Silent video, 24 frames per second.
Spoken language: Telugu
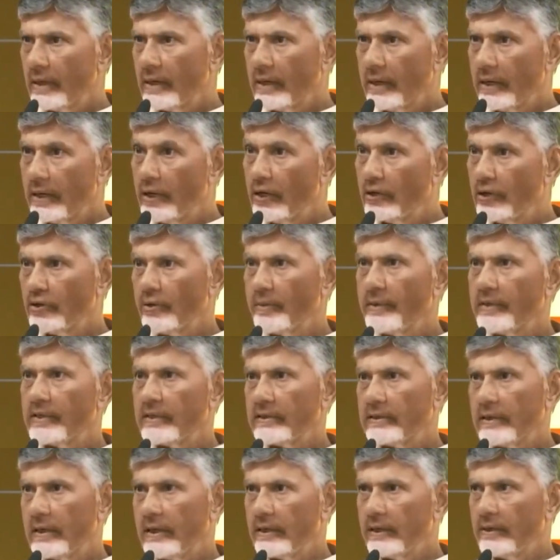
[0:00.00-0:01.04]
దానికి
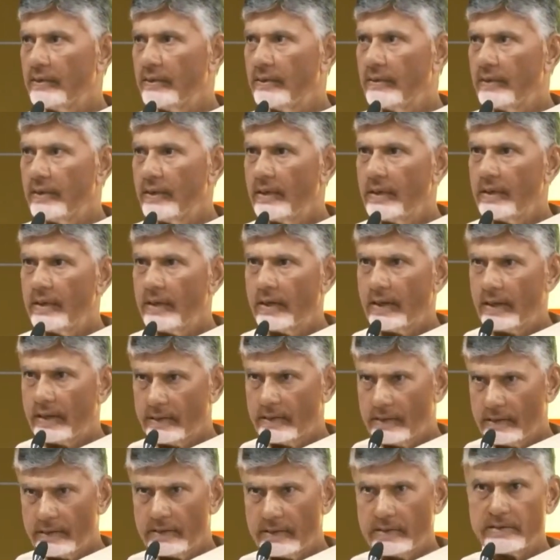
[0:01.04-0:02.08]
హేతుబద్ధత లేదు
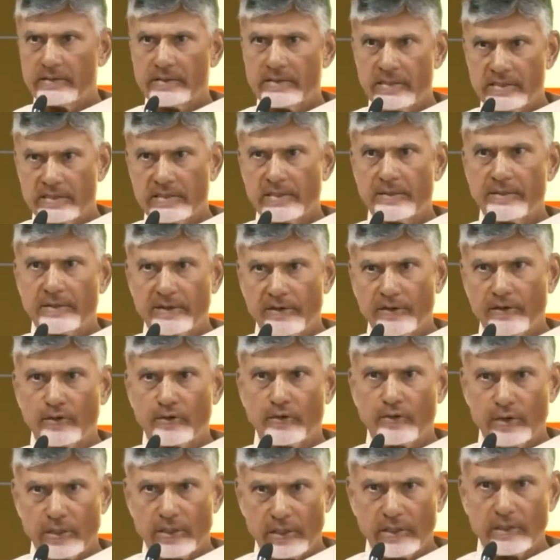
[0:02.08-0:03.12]
అది తీసేసి మనం
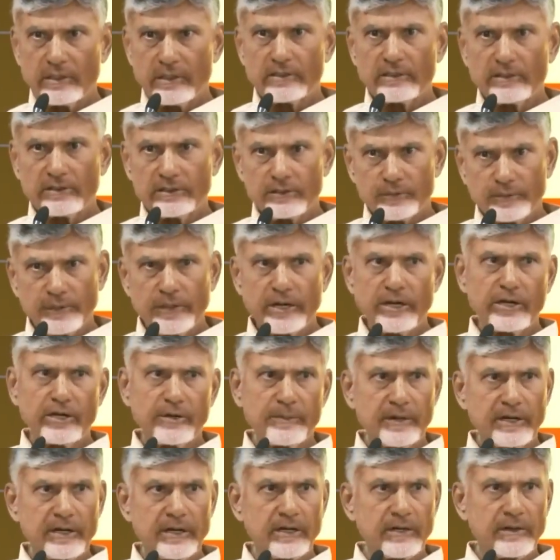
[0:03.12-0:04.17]
అనుకున్న
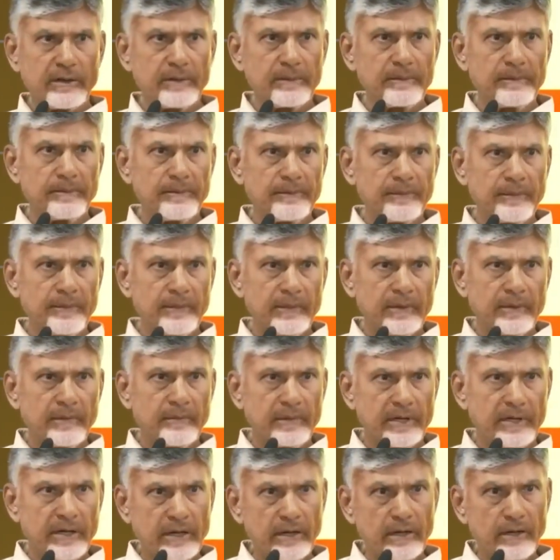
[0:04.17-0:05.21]
స్పిరిట్ ప్రకారం
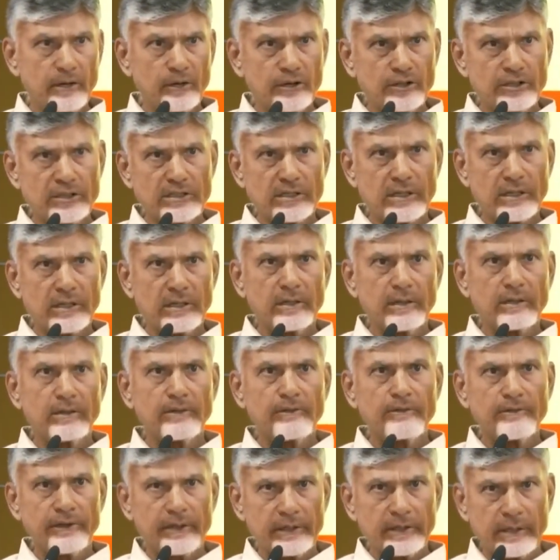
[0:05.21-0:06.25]
మన ఆలోచన
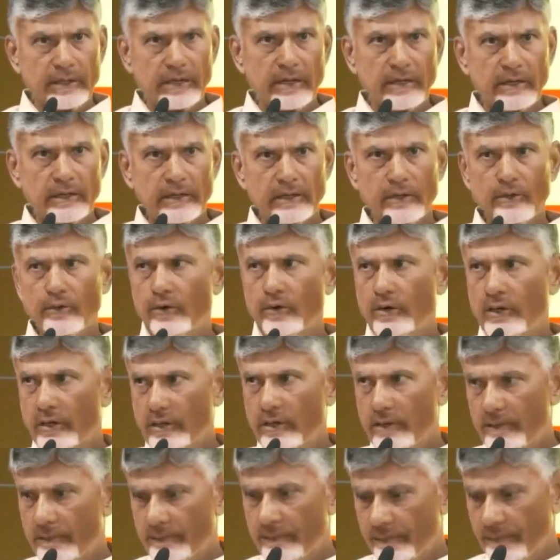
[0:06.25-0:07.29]
విధానానికి
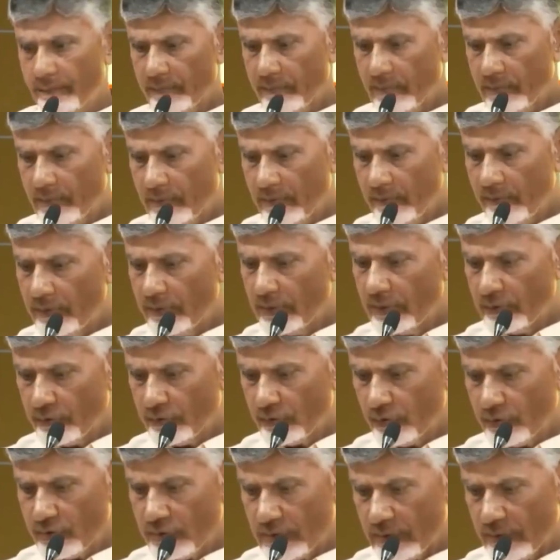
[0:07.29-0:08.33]
అనుగుణంగా ఇవి
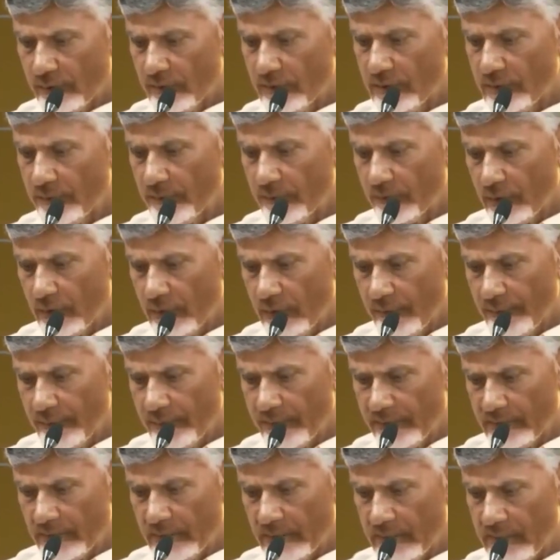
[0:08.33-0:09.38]
తీసుకొస్తామని చెప్పి కూడా నేను
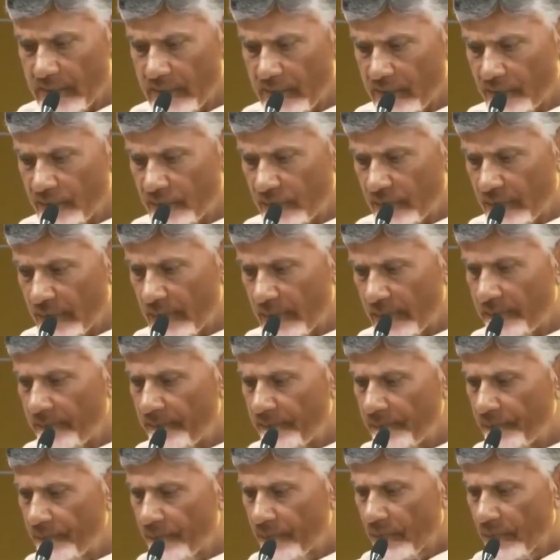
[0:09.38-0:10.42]
మీకు తెలియజేస్తున్నాను